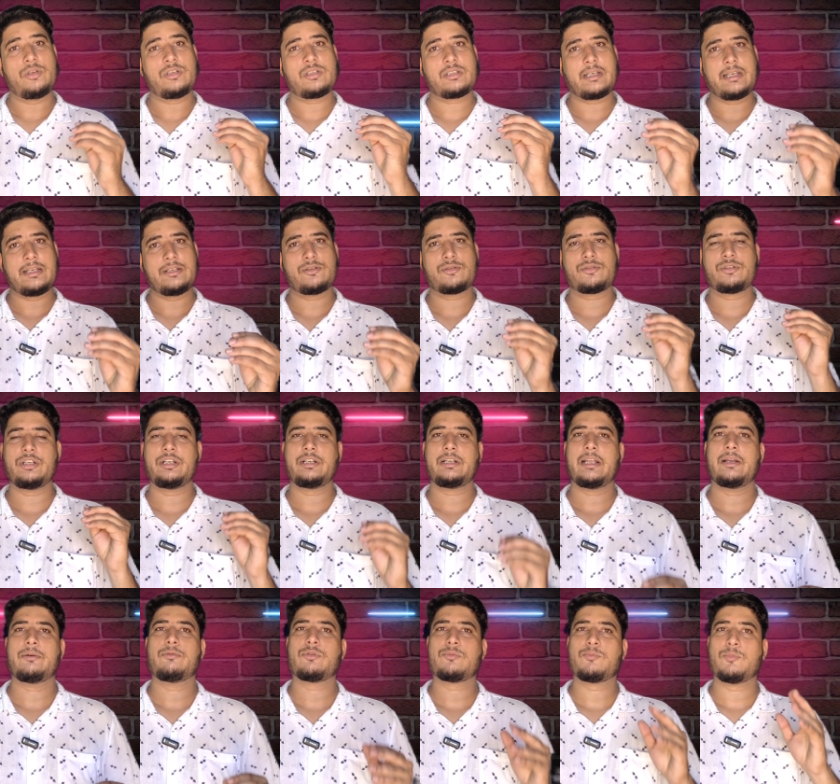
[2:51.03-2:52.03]
तो इसकी जो
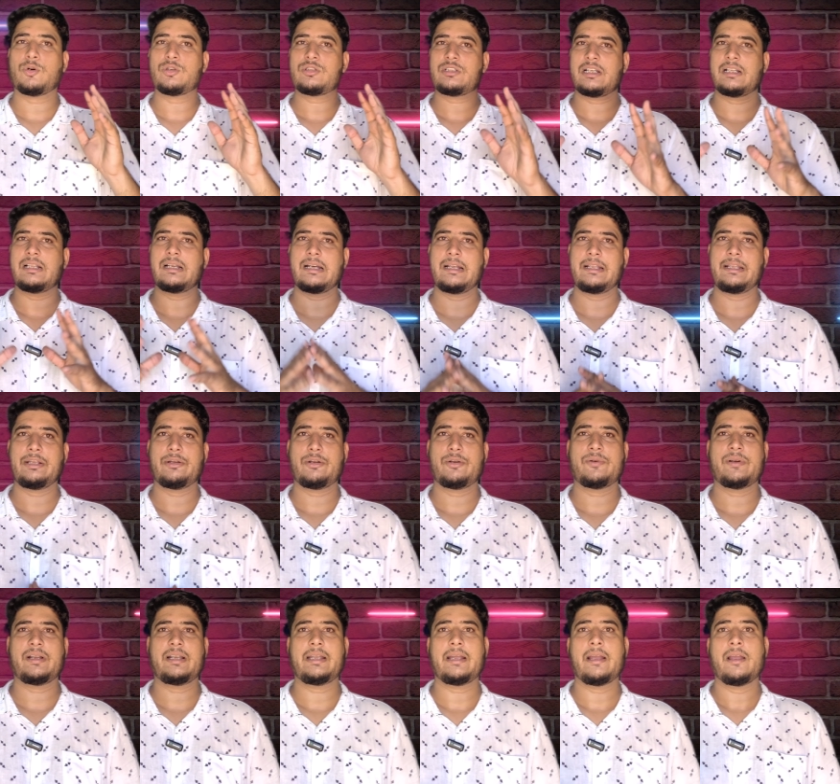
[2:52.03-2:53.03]
सीट है वो बहुत ज्यादा गंदी
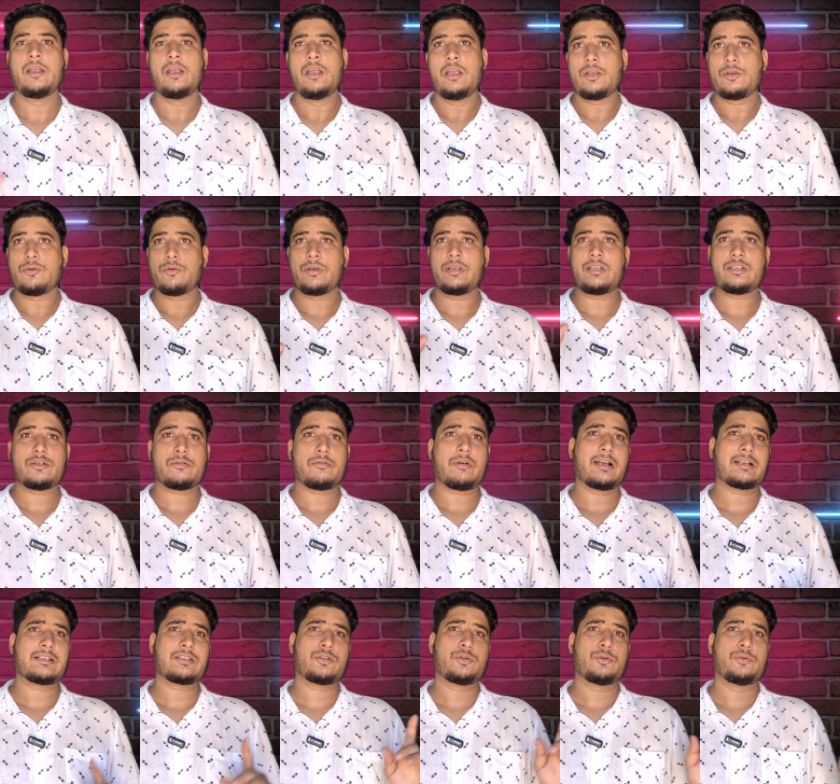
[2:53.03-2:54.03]
होने वाली है क्योंकि
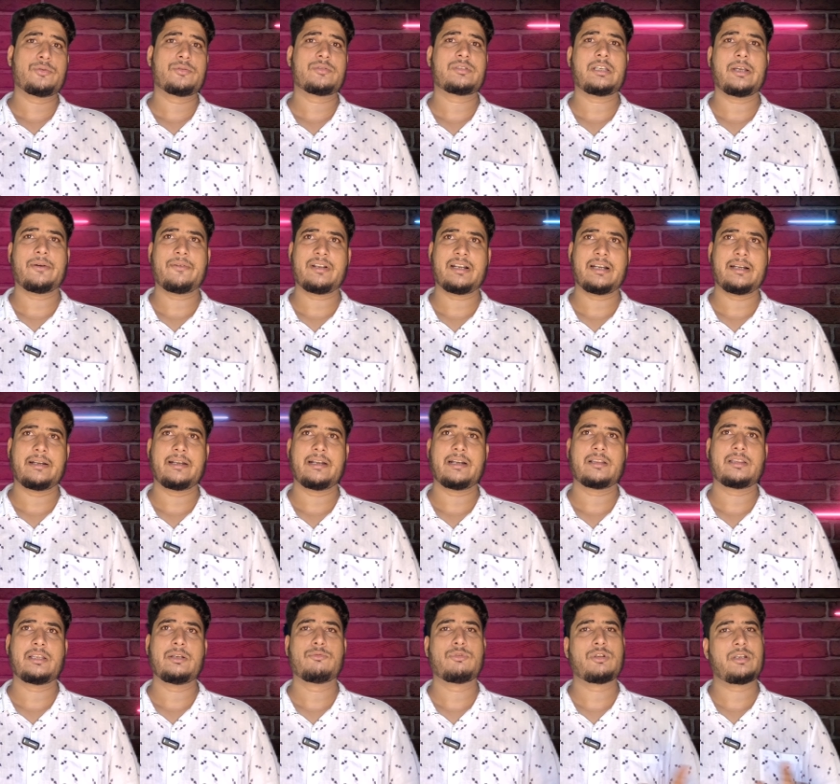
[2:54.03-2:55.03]
जो एक्सवी सेवन
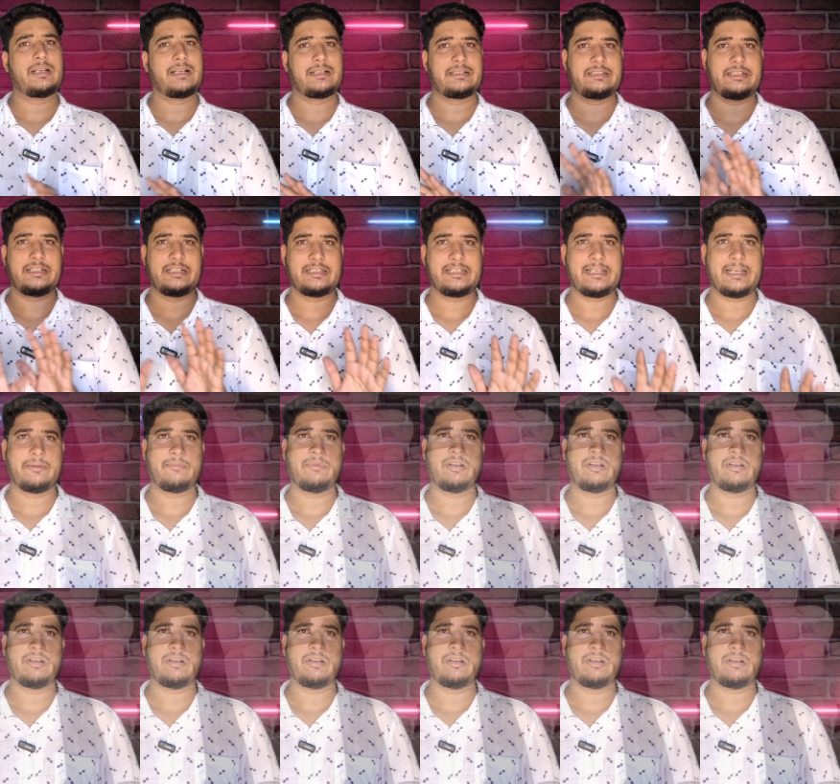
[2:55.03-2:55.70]
हंड्रेड थी वो लग्जरी